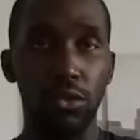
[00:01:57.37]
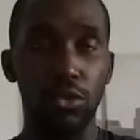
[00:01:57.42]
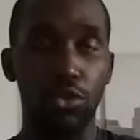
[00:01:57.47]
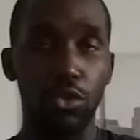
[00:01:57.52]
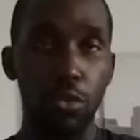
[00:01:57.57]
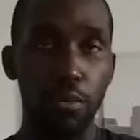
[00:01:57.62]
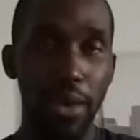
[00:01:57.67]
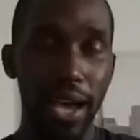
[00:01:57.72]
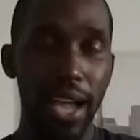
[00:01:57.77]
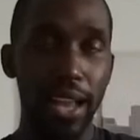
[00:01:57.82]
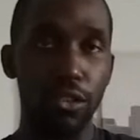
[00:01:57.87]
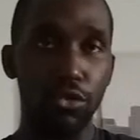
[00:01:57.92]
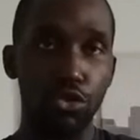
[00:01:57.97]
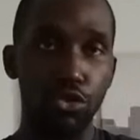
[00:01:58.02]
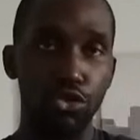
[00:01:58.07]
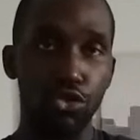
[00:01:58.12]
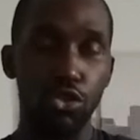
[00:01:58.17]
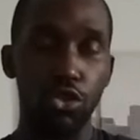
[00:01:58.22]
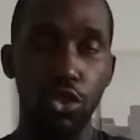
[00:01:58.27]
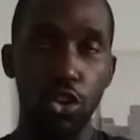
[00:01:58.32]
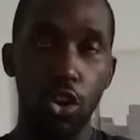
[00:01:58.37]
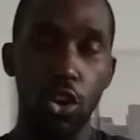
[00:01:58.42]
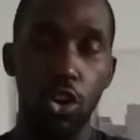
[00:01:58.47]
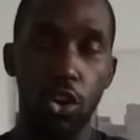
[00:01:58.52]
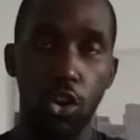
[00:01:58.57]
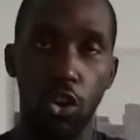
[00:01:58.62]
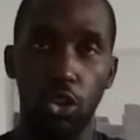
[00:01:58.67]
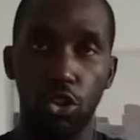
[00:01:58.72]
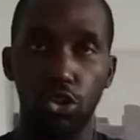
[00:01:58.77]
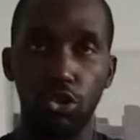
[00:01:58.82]
de balle, de jeu,
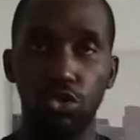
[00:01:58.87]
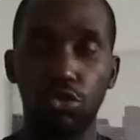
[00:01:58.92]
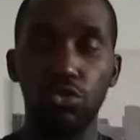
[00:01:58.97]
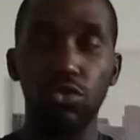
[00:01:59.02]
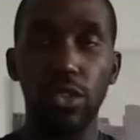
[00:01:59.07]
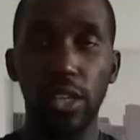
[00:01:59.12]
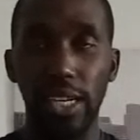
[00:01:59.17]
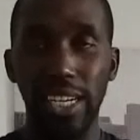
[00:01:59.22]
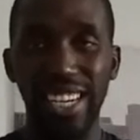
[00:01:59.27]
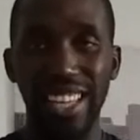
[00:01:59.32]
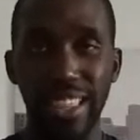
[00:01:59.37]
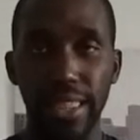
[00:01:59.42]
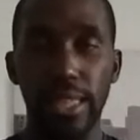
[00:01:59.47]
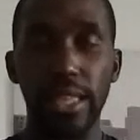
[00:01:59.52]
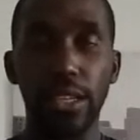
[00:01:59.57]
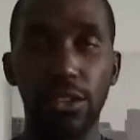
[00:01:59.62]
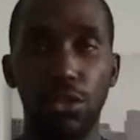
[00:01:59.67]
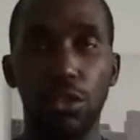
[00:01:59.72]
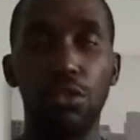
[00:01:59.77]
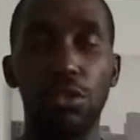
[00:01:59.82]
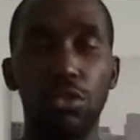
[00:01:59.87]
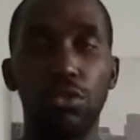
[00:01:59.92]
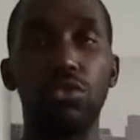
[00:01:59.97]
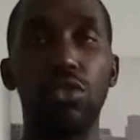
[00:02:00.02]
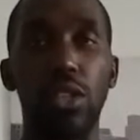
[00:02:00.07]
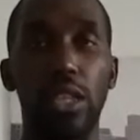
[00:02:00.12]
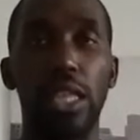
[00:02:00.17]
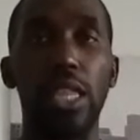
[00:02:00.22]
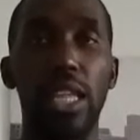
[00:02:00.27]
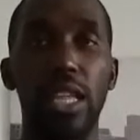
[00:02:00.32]
rencontrent les intentions
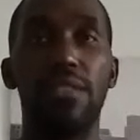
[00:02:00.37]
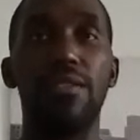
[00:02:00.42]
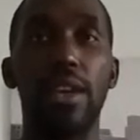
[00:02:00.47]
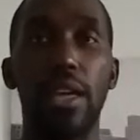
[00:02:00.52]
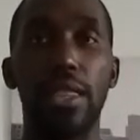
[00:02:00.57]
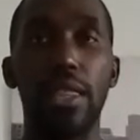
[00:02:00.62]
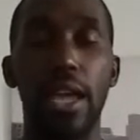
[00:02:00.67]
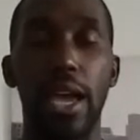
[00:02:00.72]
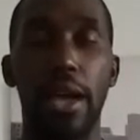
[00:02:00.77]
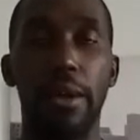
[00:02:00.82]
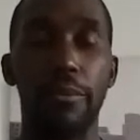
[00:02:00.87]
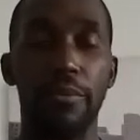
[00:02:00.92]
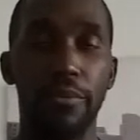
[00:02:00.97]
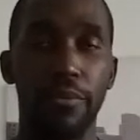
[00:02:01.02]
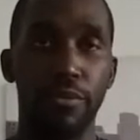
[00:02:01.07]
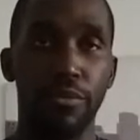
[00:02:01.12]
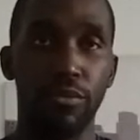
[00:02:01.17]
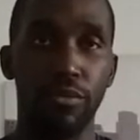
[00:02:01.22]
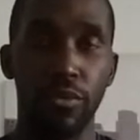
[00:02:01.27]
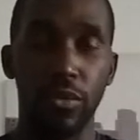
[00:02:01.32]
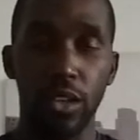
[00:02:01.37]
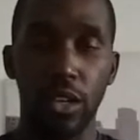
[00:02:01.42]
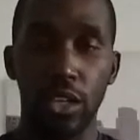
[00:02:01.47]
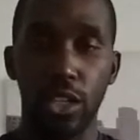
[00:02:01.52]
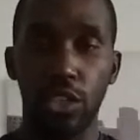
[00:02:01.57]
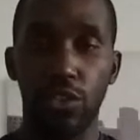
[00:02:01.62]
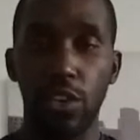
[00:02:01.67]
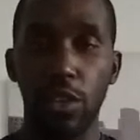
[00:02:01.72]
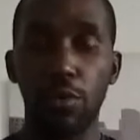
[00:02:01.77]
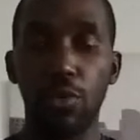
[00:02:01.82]
de tes adversaires.
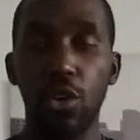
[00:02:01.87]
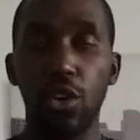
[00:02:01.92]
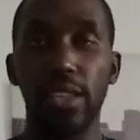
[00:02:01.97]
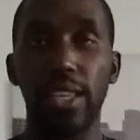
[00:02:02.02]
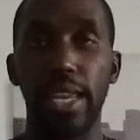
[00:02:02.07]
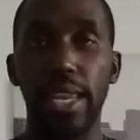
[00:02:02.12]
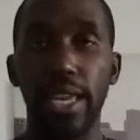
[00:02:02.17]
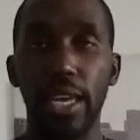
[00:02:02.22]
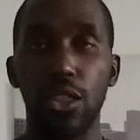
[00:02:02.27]
Je vais te prendre un